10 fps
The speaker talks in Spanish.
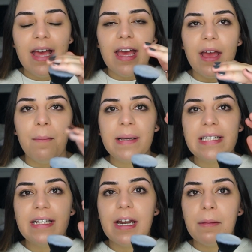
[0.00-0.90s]
eh, vas
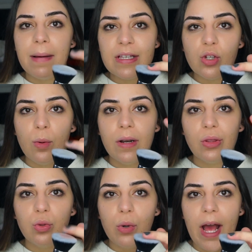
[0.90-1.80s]
a tener más
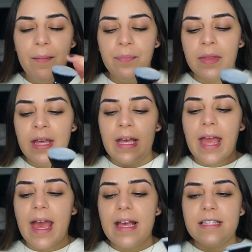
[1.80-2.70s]
cobertura
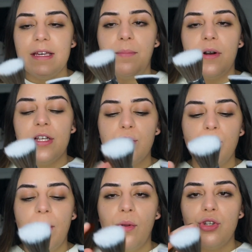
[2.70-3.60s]
que si pones
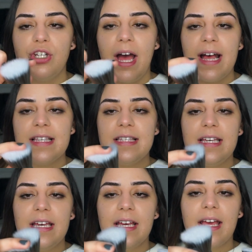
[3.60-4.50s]
una brocha
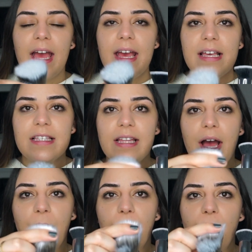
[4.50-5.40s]
así que
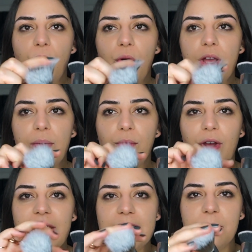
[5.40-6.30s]
está muy,
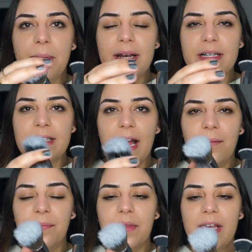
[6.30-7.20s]
muy
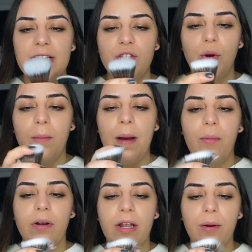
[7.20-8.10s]
dispersa esto va a
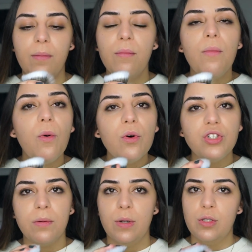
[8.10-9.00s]
poner
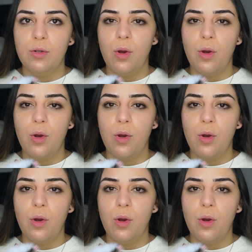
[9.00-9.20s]
mucho menos